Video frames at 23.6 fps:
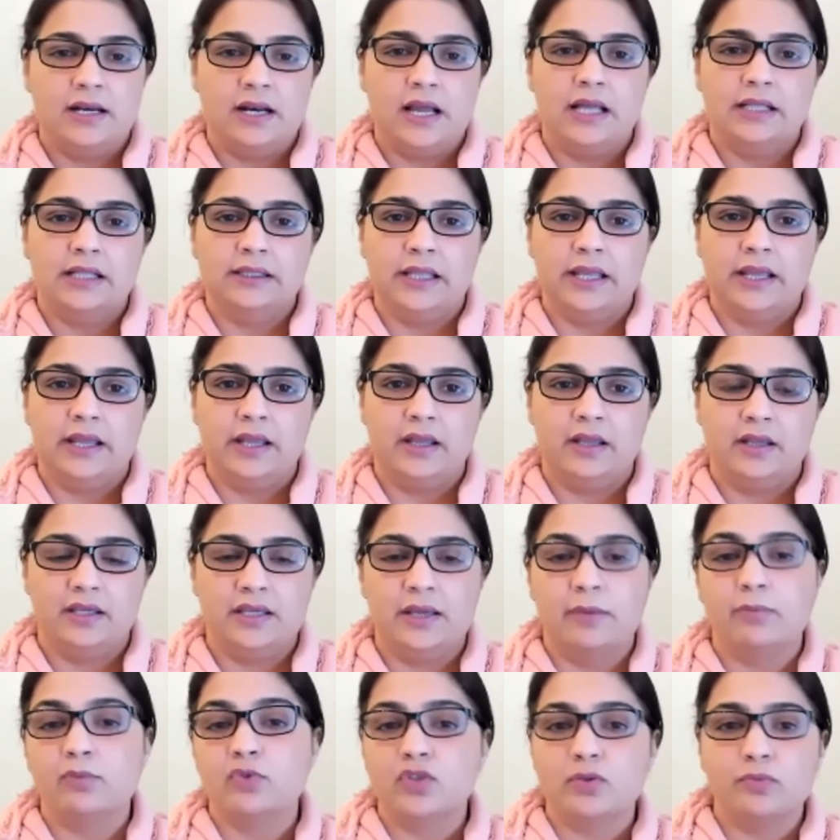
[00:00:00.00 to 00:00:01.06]
रात है
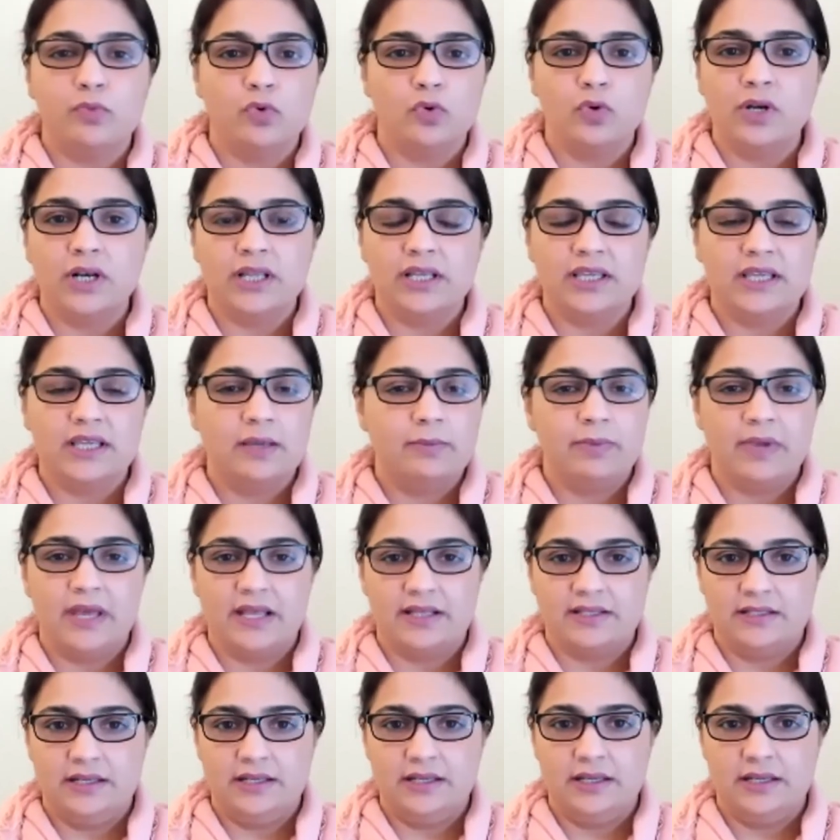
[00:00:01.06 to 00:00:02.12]
या मुझे भूख लगी है
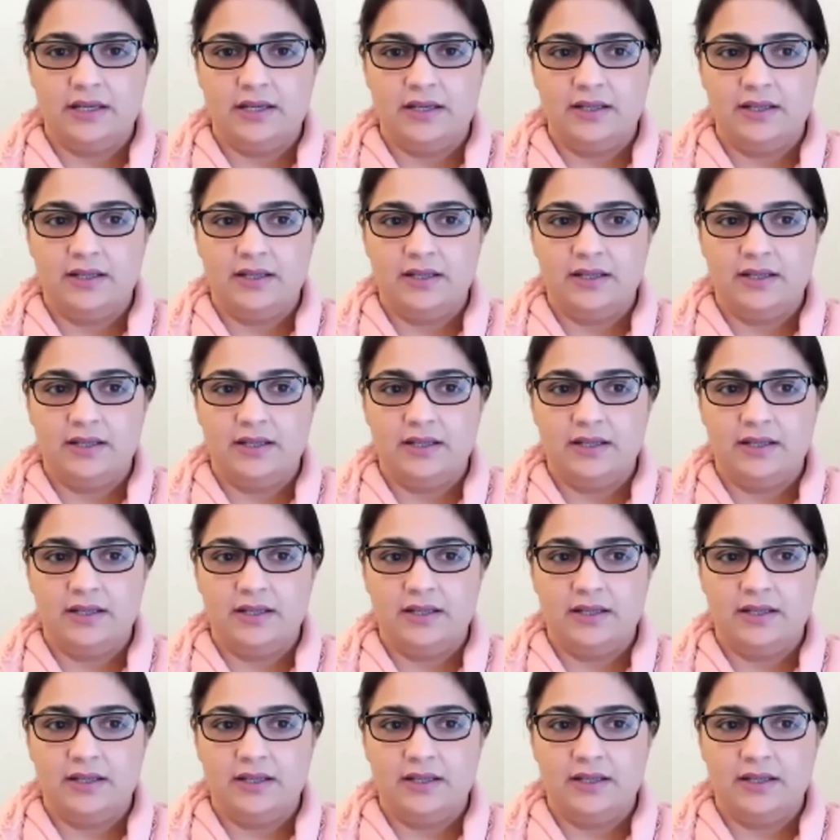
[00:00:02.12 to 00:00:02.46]
प्यास लगी है